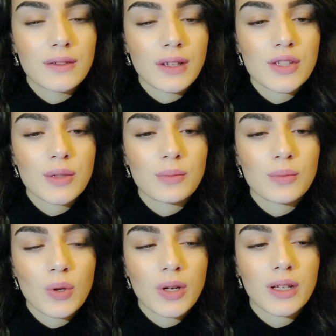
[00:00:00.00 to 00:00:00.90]
В
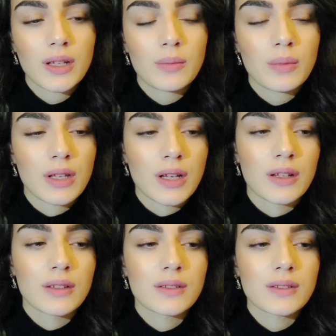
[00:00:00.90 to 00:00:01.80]
нашем море и
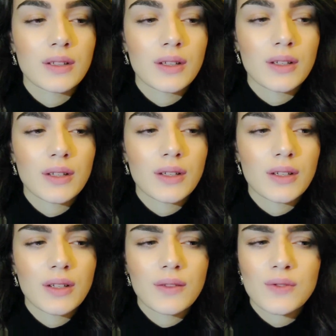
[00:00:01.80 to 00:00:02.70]
мире
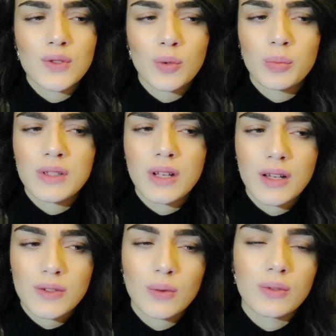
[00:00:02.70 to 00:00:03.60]
все
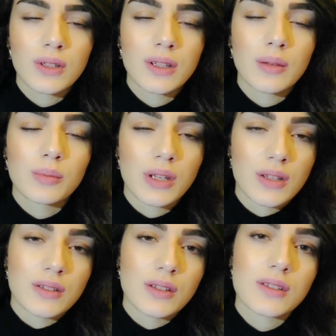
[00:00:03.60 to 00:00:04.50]
безрассудно до
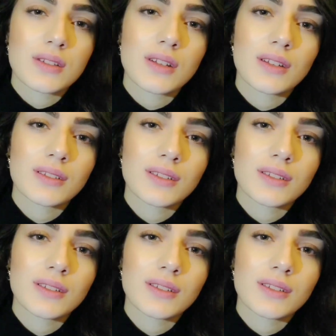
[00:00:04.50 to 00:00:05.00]
бездности